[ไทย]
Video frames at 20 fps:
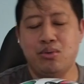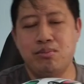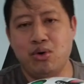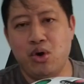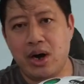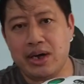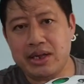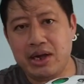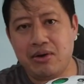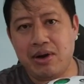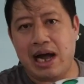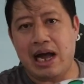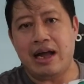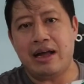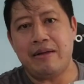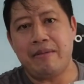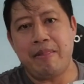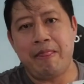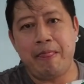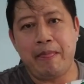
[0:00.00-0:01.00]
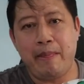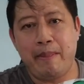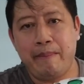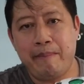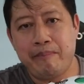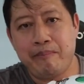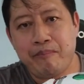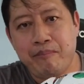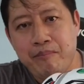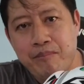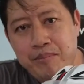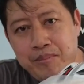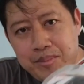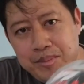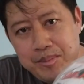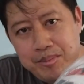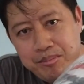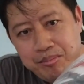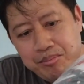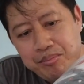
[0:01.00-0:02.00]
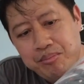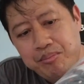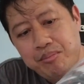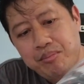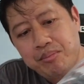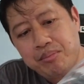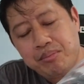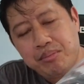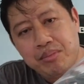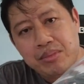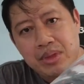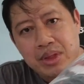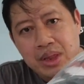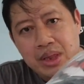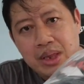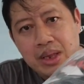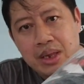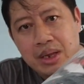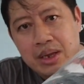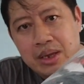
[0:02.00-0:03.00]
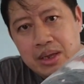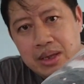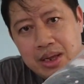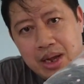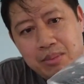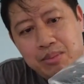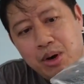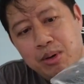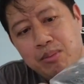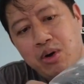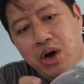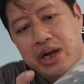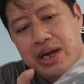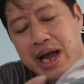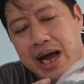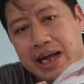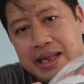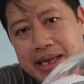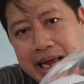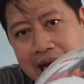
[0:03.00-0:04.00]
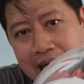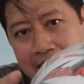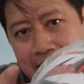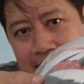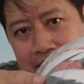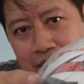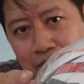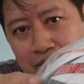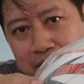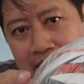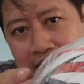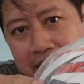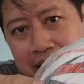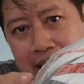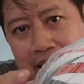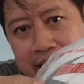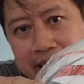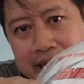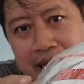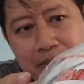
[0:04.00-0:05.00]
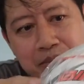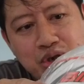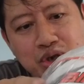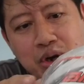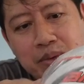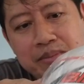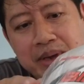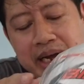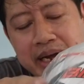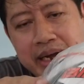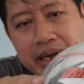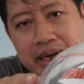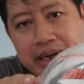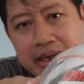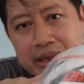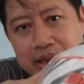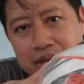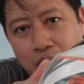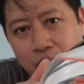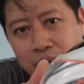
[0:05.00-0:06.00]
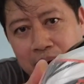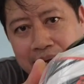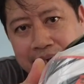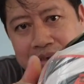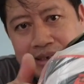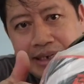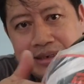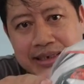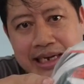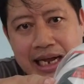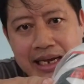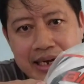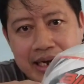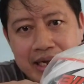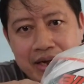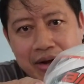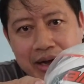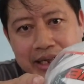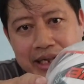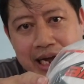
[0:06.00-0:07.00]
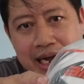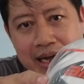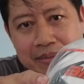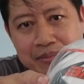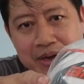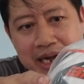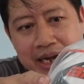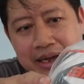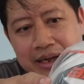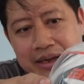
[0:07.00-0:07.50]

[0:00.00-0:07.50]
ดูหมวกดีกว่า อืมเดี๋ยวผมขออนุญาตแกะตรงนี้ให้ท่านผู้ชมได้ดูกันชัด ๆ เลยก่อนนะครับ เนี่